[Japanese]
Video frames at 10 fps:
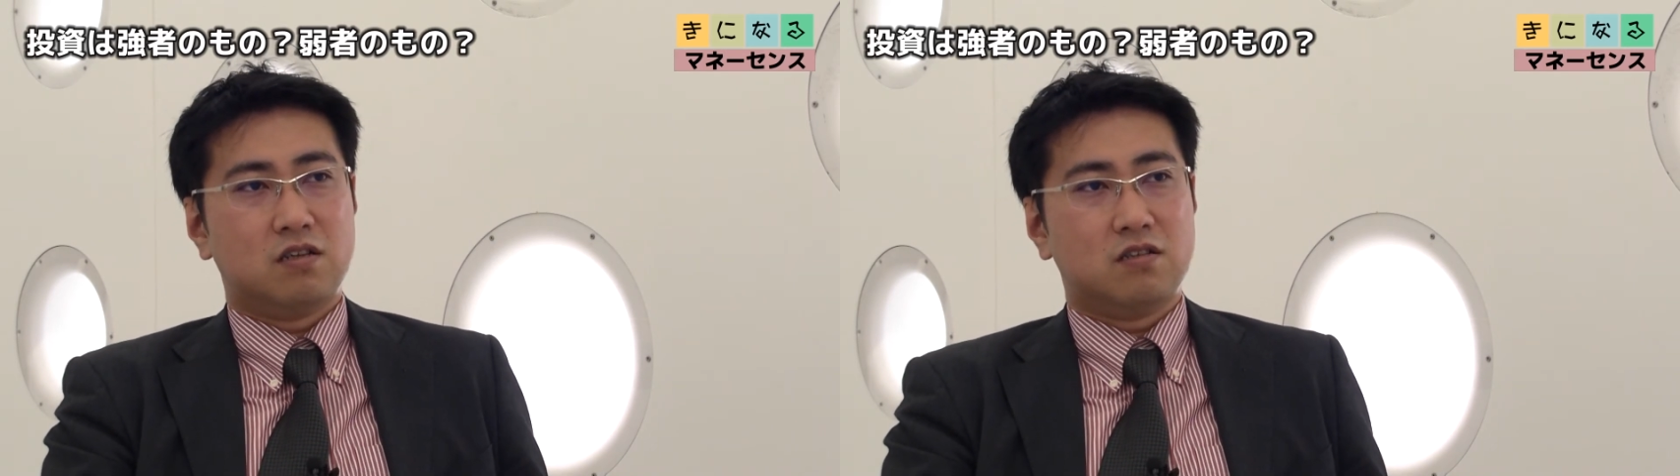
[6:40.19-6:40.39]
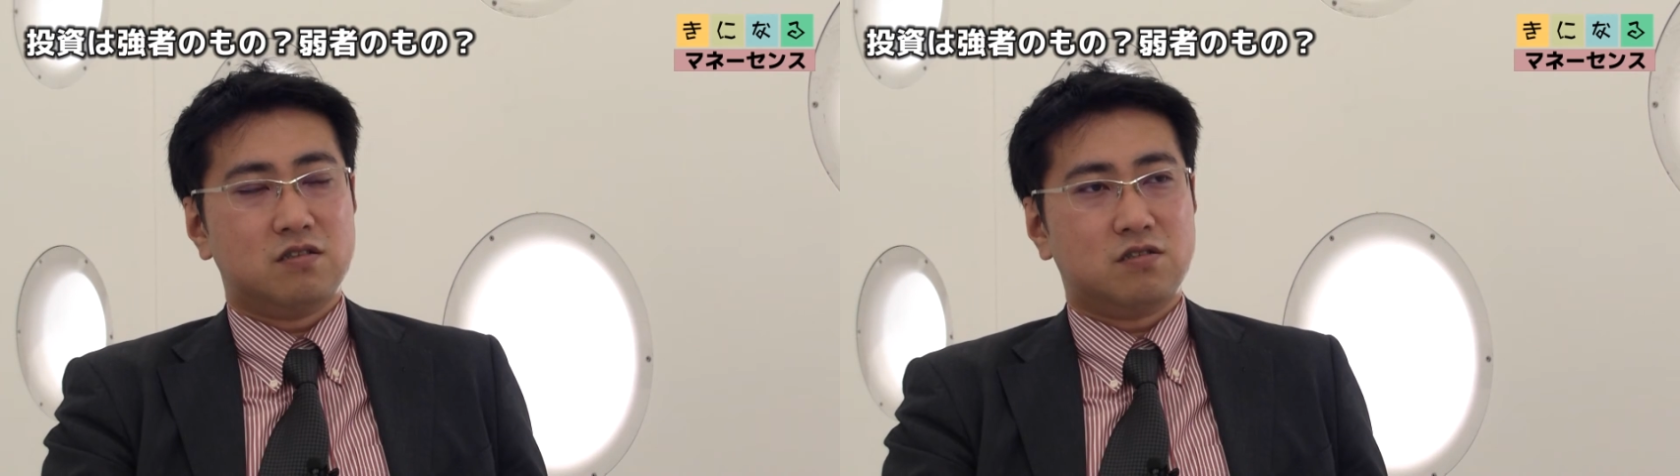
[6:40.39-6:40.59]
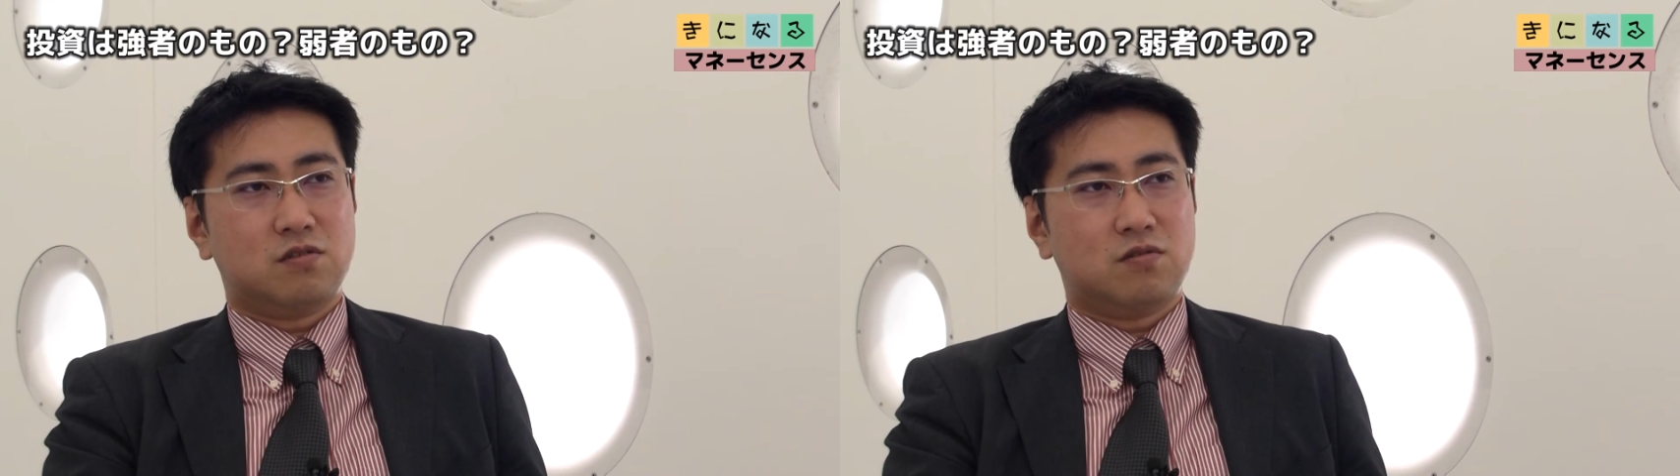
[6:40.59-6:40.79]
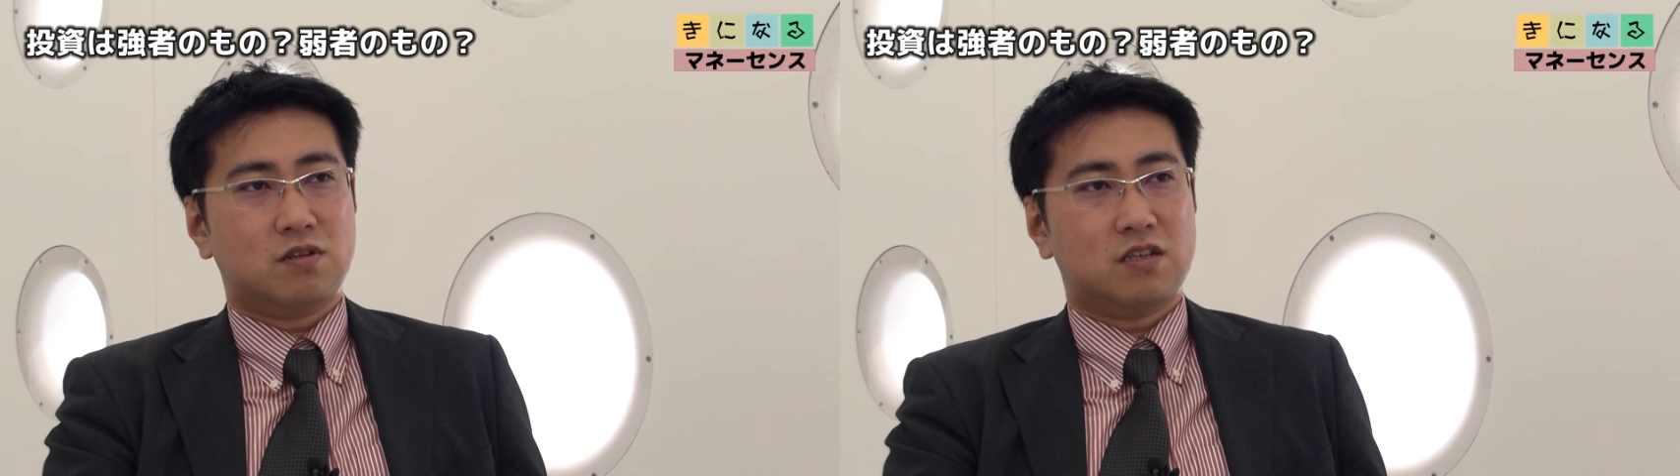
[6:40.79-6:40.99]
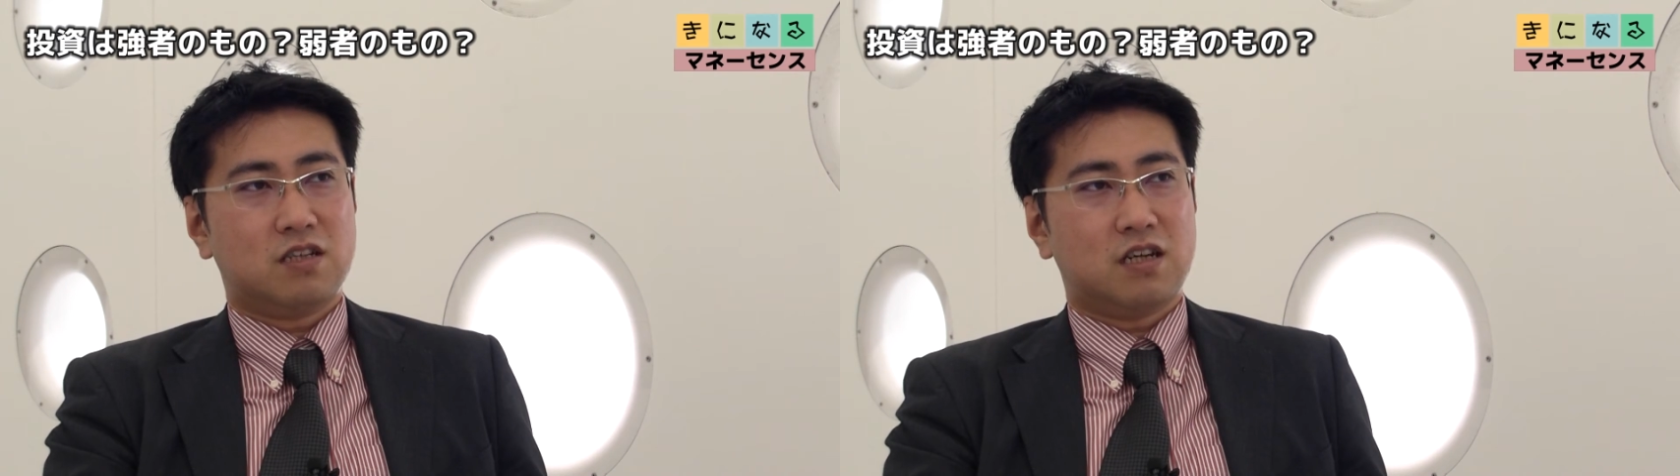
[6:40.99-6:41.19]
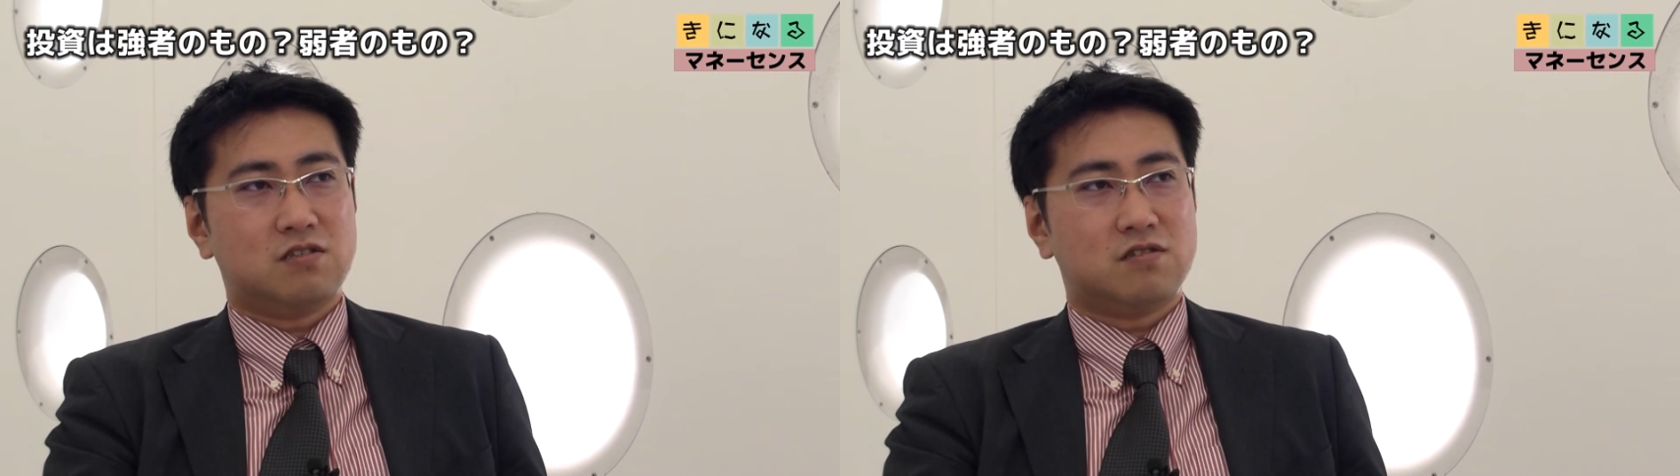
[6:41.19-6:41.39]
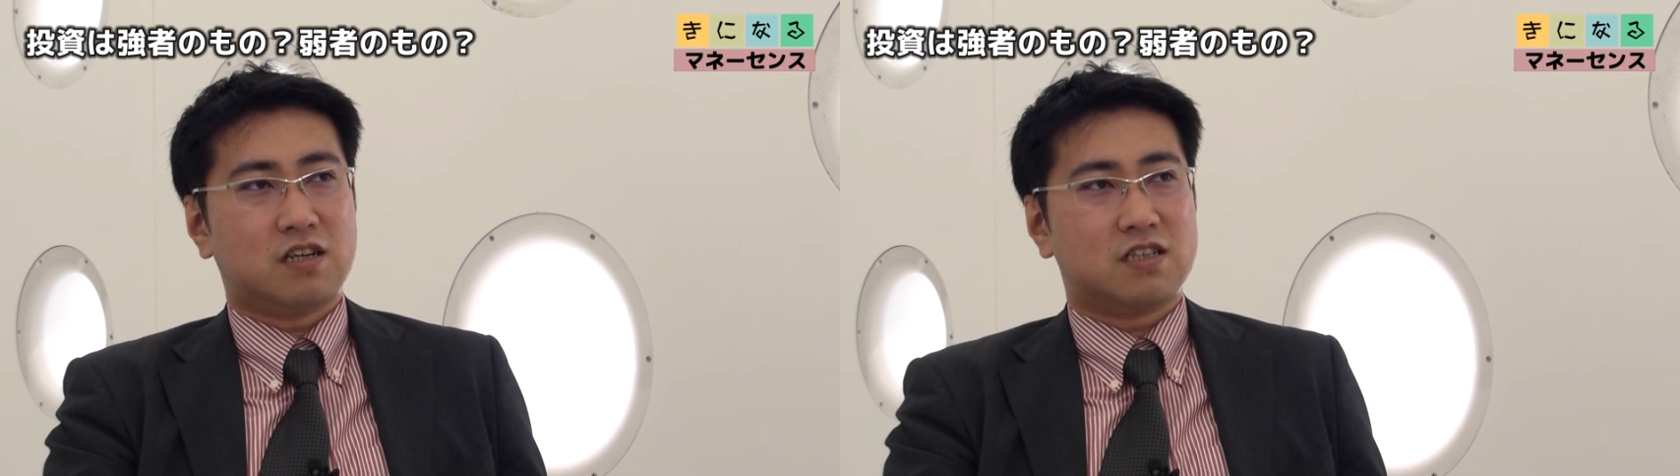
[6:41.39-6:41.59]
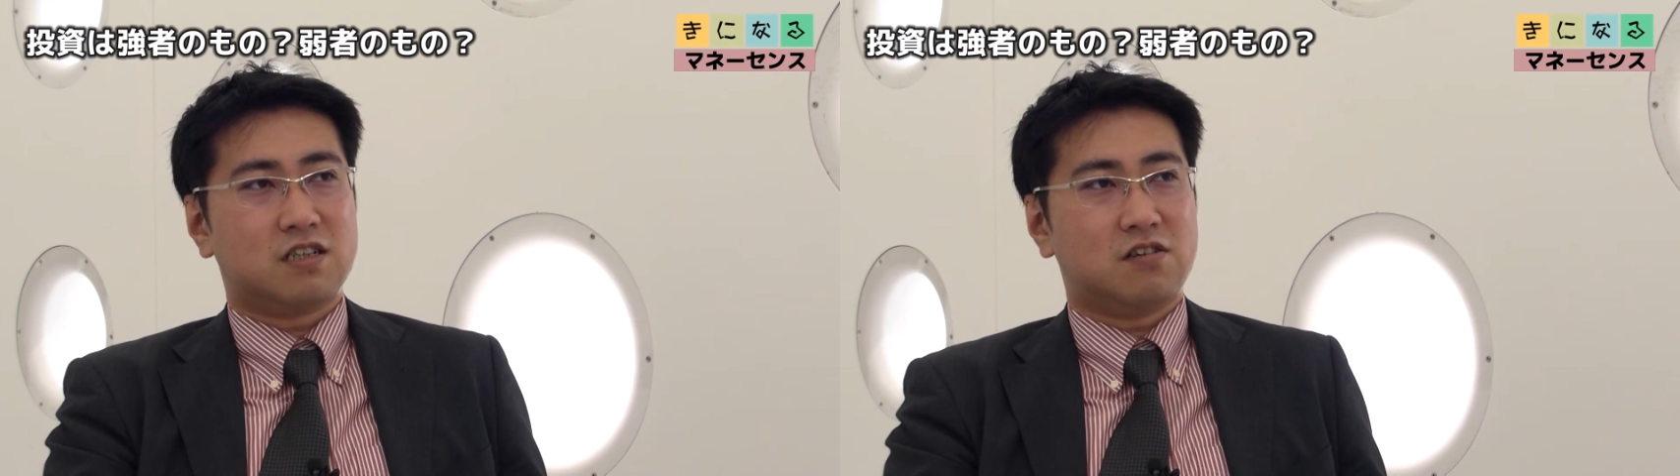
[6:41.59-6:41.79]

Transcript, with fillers: うん、それに対する風当